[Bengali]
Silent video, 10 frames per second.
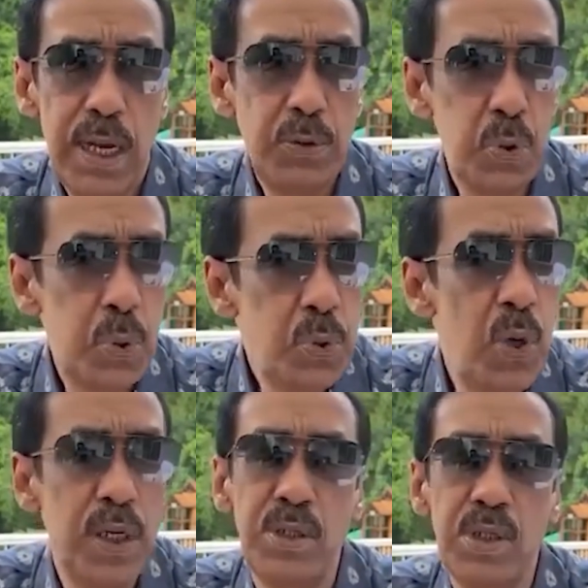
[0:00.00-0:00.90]
এত সুন্দর
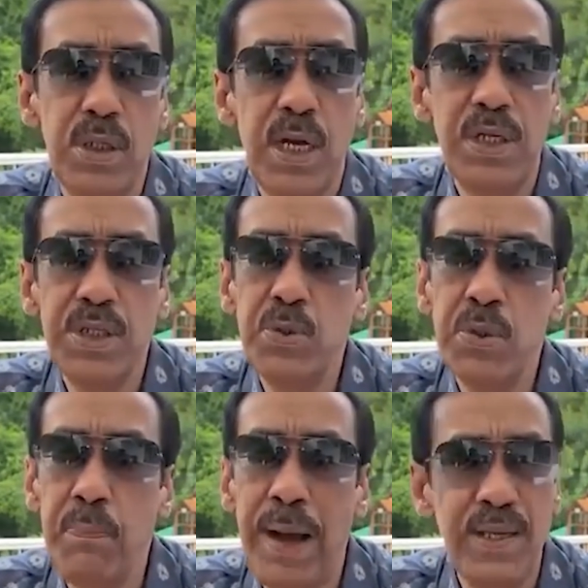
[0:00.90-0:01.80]
একটা দেশে না এসে যদি
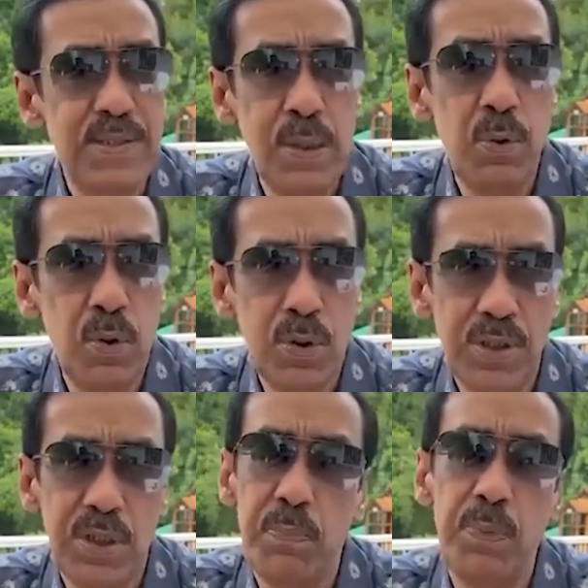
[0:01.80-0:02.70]
পাকিস্তান হতো
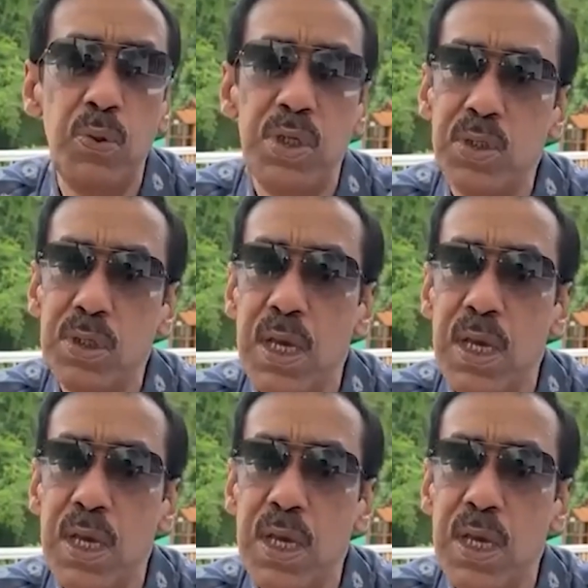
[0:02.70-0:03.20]
তাদের যে প্রিয় দেশ